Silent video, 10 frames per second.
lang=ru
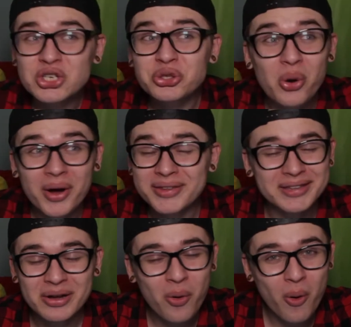Что
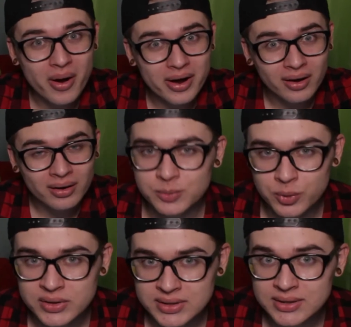это такое?
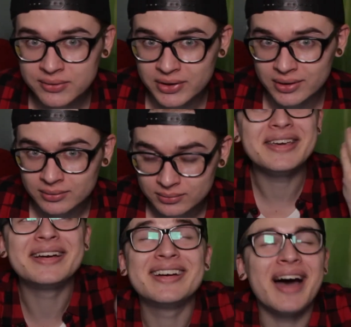Спросите вы.
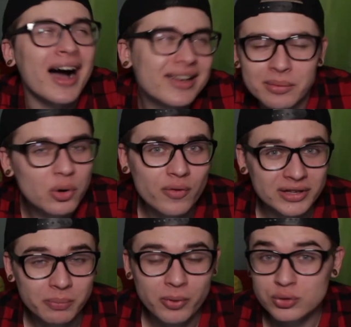И как я могу в
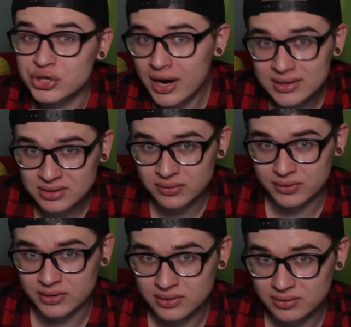этом
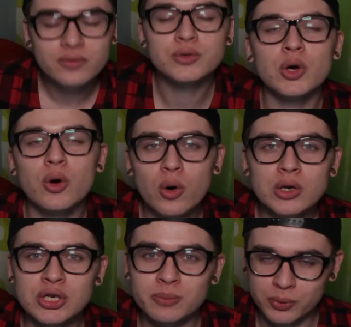поучаствовать? Все
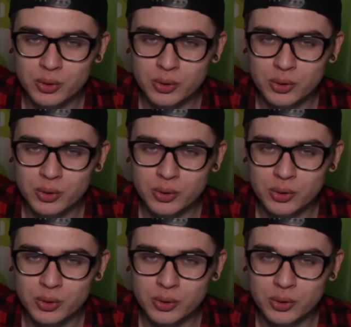очень